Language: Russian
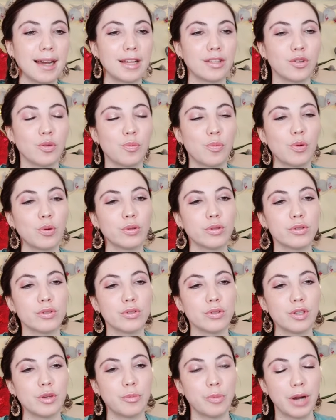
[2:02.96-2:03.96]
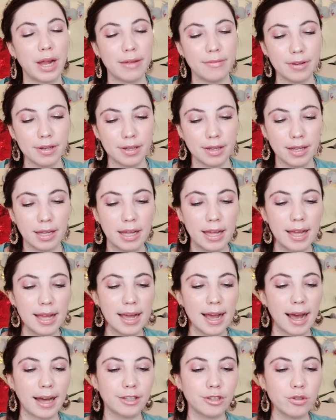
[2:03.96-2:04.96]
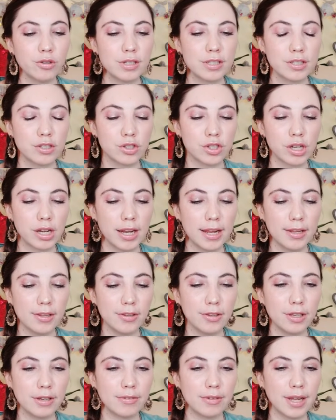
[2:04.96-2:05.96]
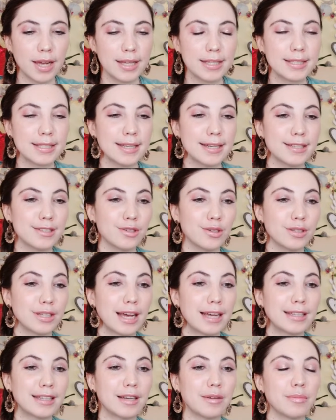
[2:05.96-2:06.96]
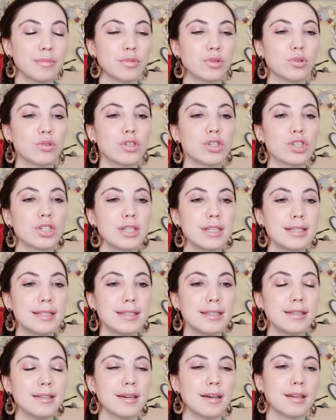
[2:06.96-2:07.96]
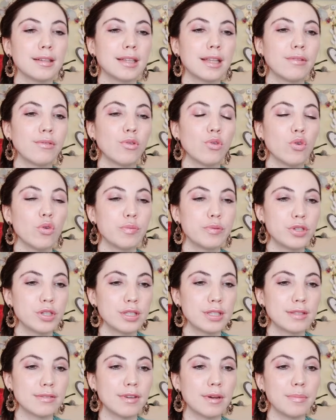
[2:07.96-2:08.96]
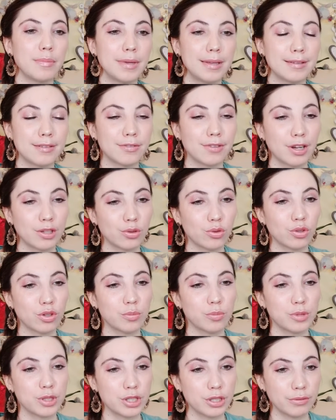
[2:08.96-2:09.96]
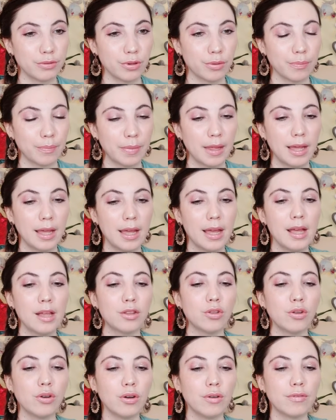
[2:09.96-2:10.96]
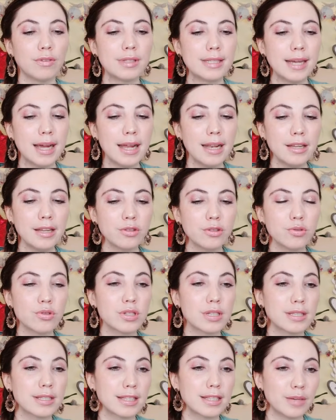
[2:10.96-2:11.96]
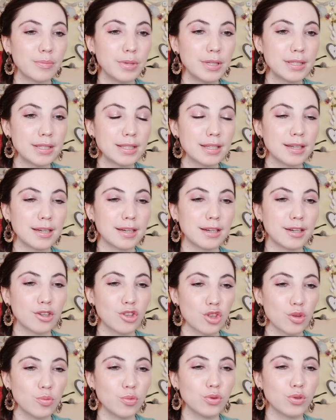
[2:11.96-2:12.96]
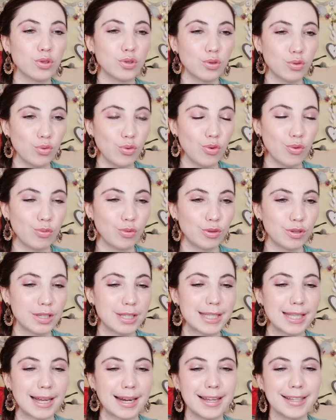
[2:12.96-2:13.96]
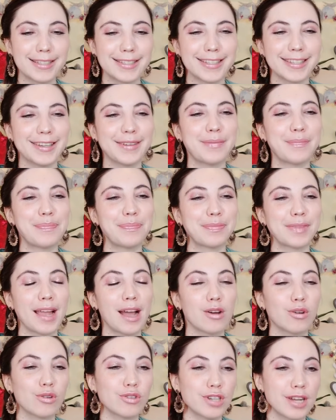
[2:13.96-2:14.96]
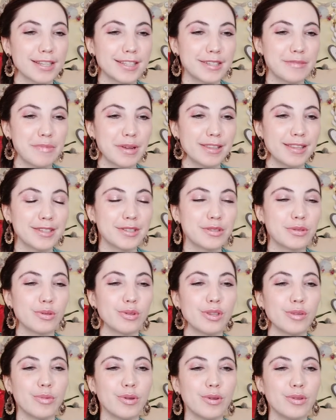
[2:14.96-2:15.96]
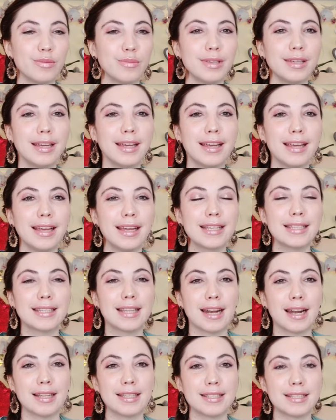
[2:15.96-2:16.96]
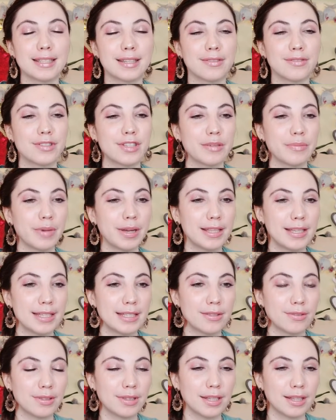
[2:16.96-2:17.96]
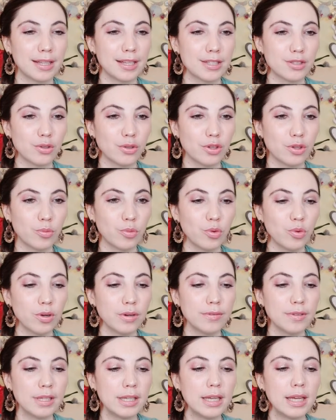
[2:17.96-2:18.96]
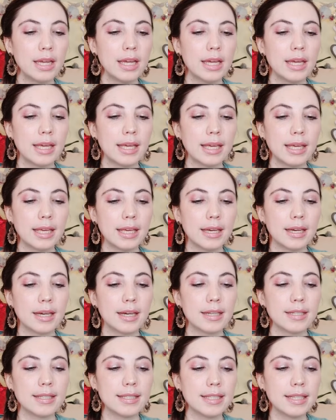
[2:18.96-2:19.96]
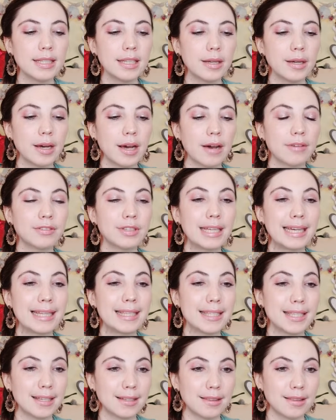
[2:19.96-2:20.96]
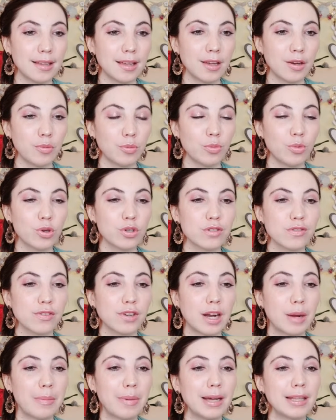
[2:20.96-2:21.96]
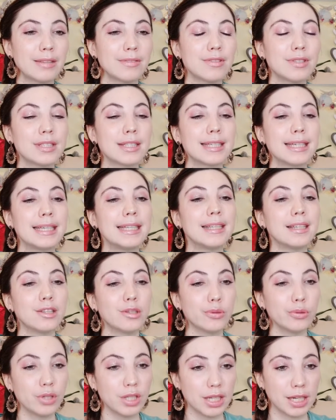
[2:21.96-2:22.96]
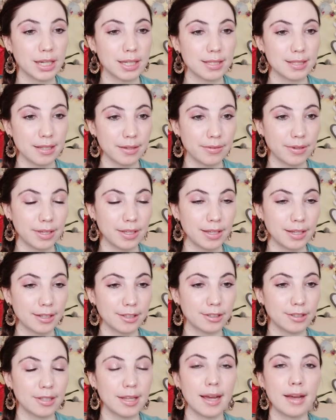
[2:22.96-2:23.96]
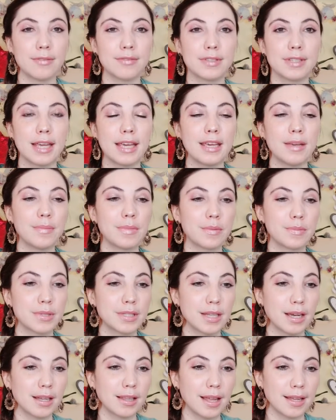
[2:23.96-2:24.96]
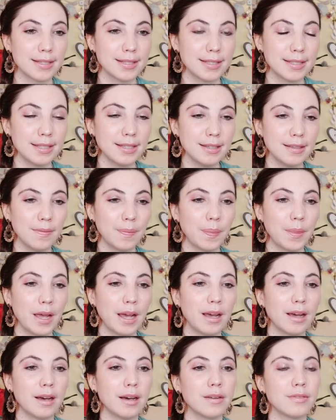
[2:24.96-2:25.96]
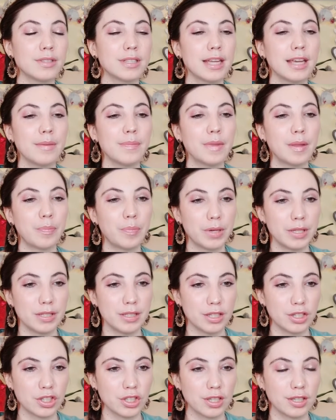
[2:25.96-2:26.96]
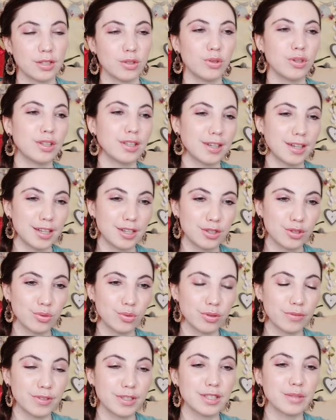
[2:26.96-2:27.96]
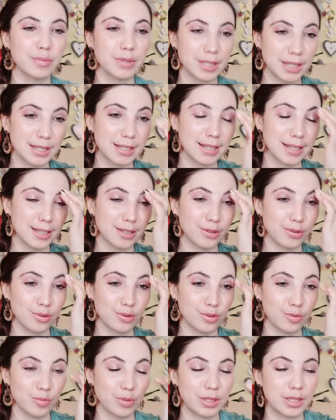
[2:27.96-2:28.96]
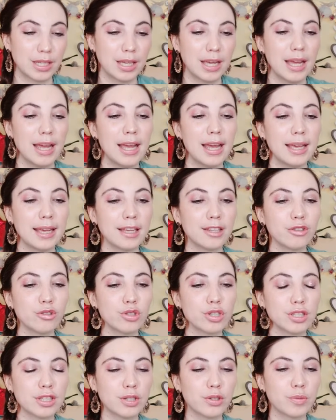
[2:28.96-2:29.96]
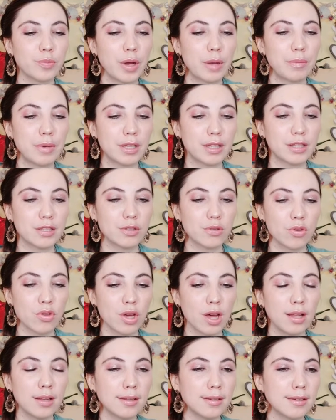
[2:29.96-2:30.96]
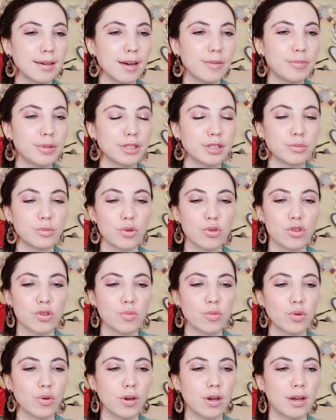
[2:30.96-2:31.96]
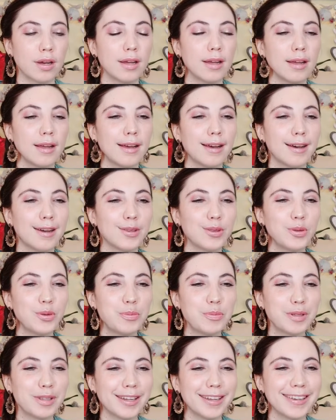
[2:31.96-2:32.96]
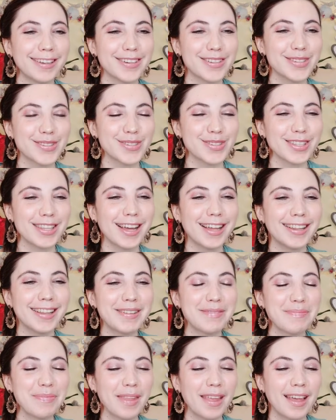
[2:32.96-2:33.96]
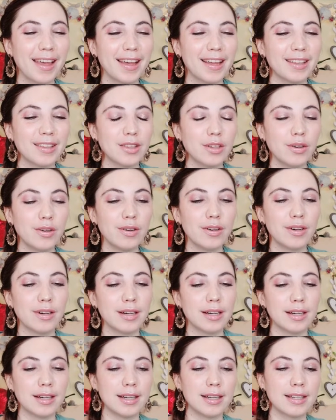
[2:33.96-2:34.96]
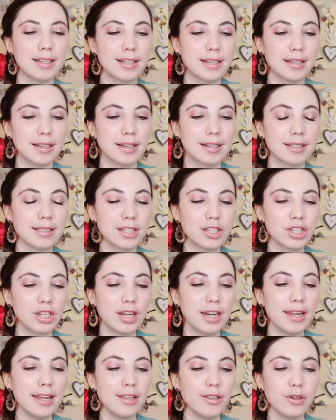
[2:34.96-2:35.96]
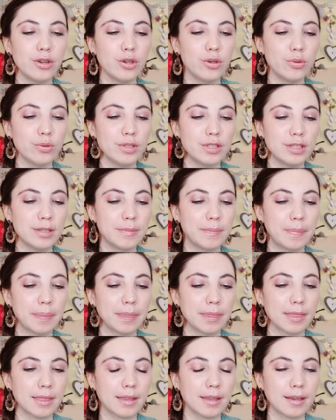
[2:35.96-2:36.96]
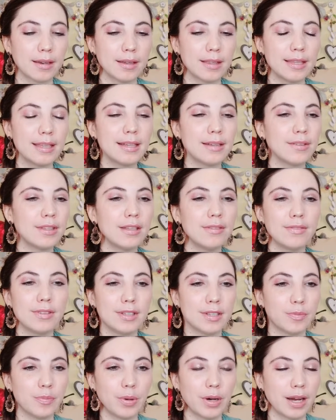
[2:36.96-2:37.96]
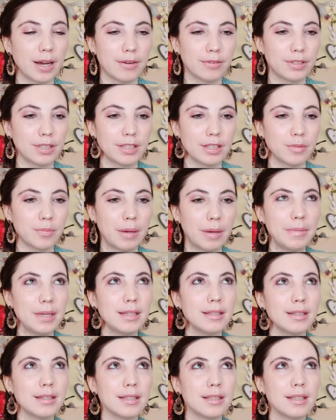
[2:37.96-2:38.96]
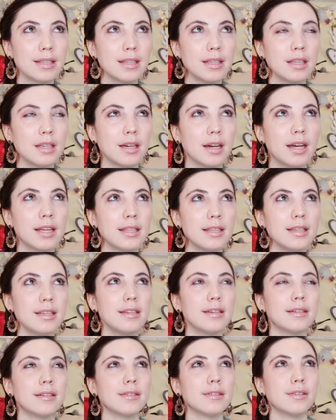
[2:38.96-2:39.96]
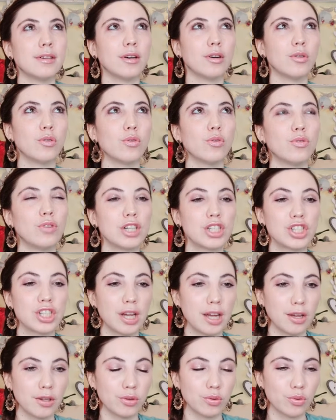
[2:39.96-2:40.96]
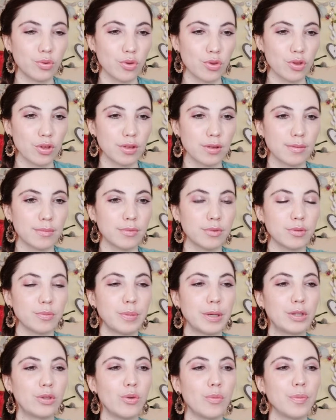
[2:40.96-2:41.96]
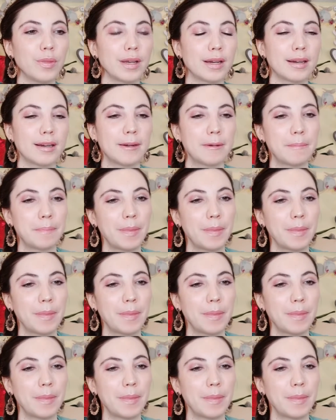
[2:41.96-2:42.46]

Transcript: оно полностью неправильно. Оно, к сожалению, является результатом той жизни, а, того общества, мира, в котором мы живем. Но в идеале нужно стремиться к чему-то другому, стараться окружать себя достойными людьми, стараться взаимодействовать на достойном уровне, и э, сила авторитетная может выравнивать дорабатываться и на других основаниях, на взаимном согласии, на взаимной поддержке. Но это, конечно, уровень самосознания должен быть. Я тоже этот момент изучала, об этом очень много думала и рассуждала, но, а, к сожалению, люди не, не видят пока вот этот момент, и они а, уважают очень вот подобных а,